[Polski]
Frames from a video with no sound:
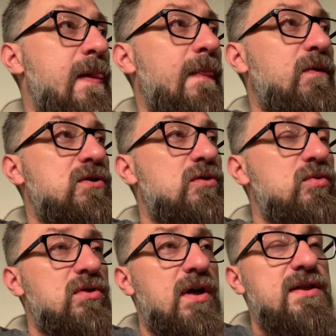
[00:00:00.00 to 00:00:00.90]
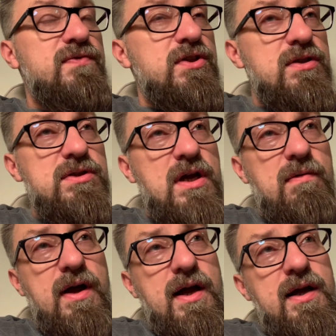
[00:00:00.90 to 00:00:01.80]
no to tu trochę
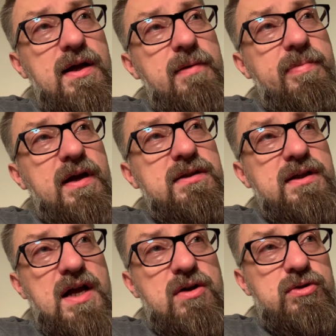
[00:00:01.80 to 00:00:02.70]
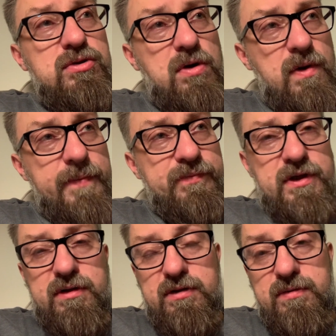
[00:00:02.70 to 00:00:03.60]
zwyciężała praktyka kościoła,
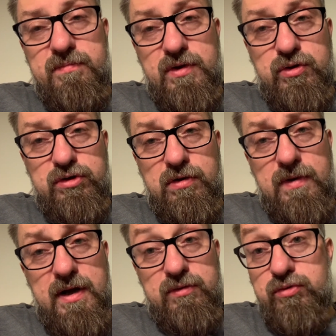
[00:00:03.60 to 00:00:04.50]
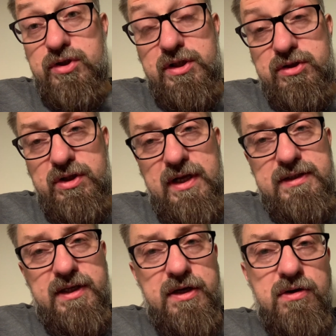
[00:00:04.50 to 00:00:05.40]
e, kościoła już
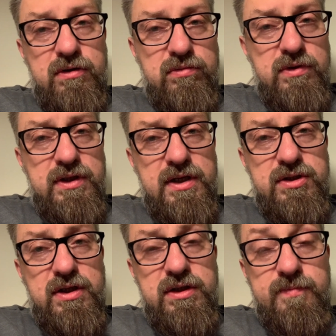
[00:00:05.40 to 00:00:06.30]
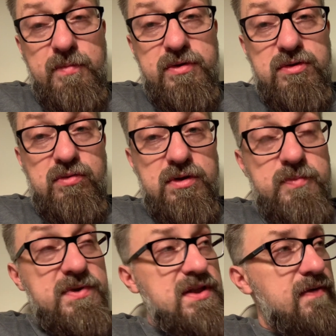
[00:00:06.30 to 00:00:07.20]
chrześcijańskiego, który te księgi po prostu
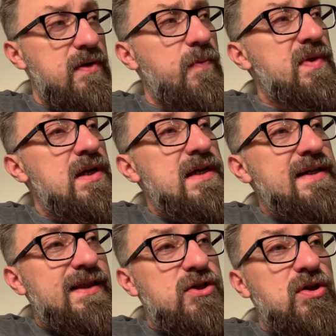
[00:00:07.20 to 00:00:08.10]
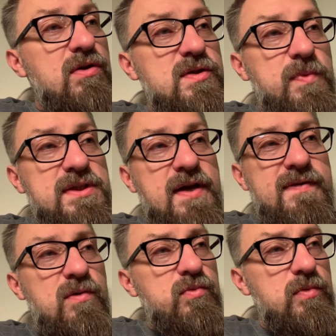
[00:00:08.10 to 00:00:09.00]
rozpoznawał. Dlaczego
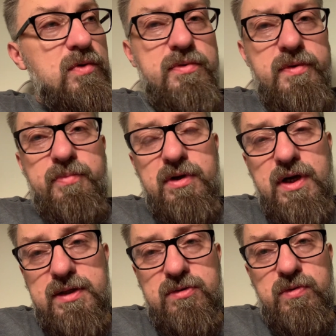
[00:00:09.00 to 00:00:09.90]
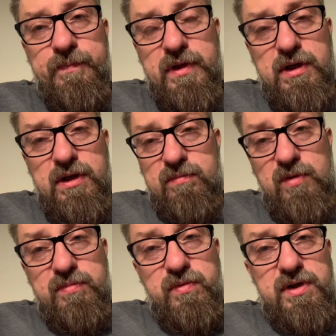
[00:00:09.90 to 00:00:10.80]
rozpoznawał? No bo były po grecku,
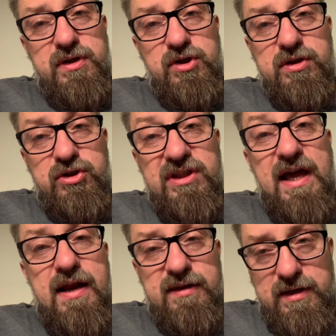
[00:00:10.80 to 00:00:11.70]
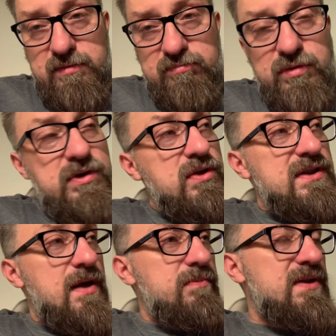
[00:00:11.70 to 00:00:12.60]
bo były czy, czytalne, były
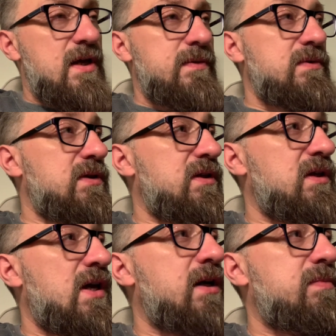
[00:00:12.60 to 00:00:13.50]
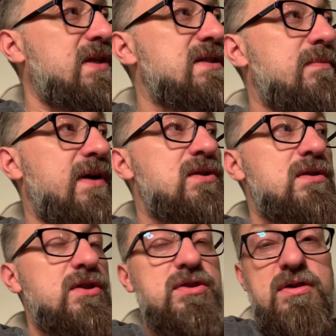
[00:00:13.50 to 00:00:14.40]
dostępne i jakby nie za bardzo
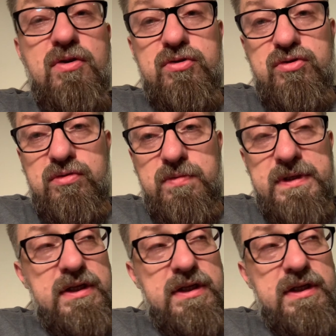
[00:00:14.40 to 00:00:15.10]
też ten kościół